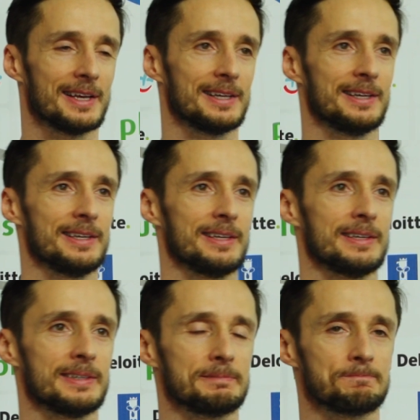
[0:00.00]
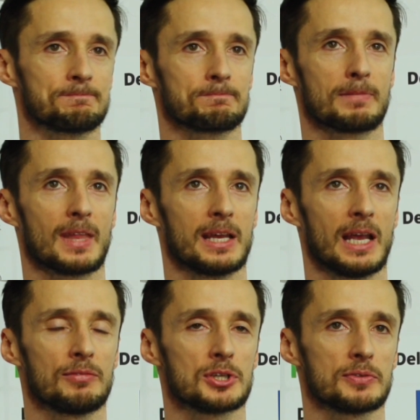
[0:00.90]
I
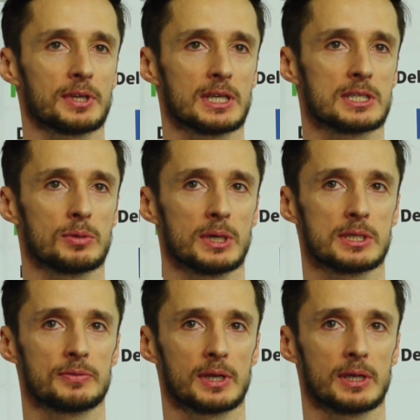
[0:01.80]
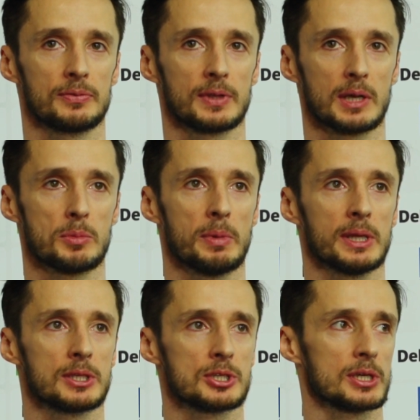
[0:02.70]
ja wierzę w takie sytuacje, w, te, w takie
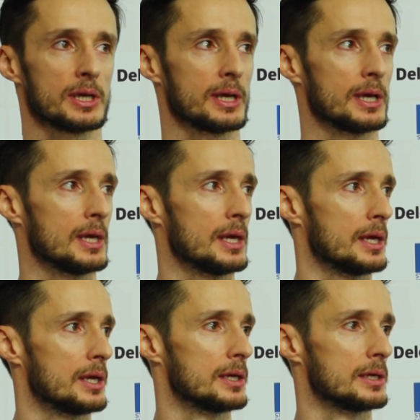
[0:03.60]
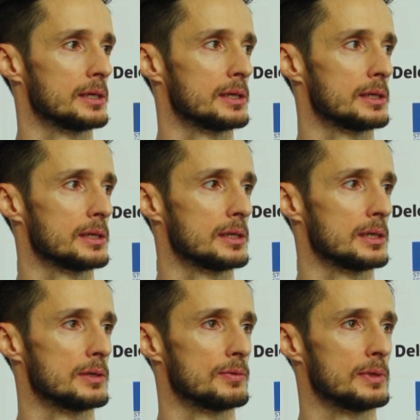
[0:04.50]
momenty, że yy,
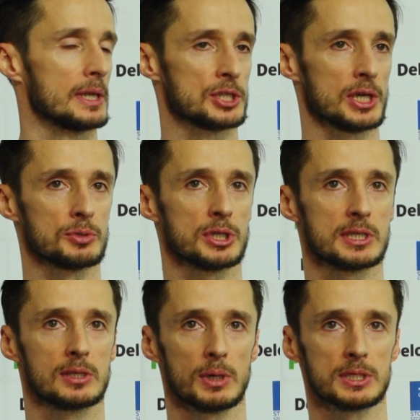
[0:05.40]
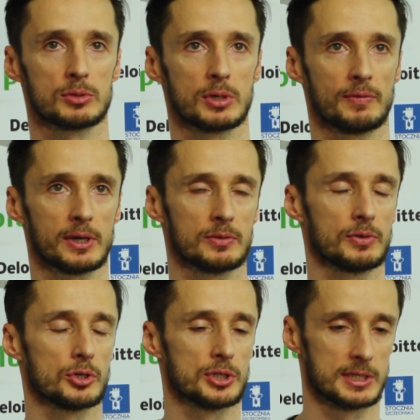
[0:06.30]
nadarzają się sytuacje, które warto
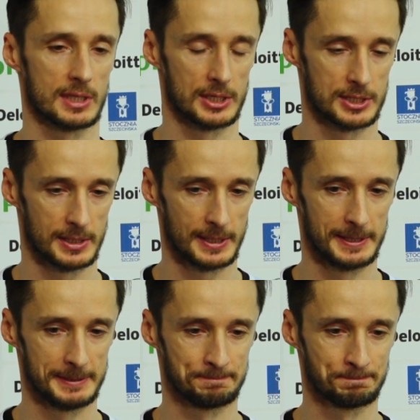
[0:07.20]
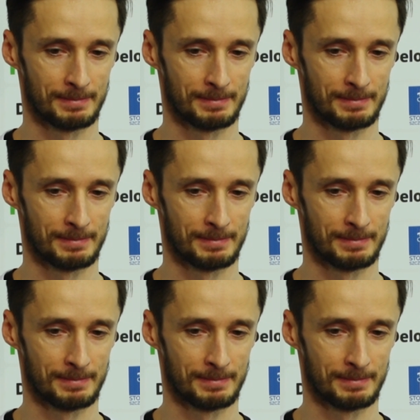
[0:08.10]
wykorzystać. I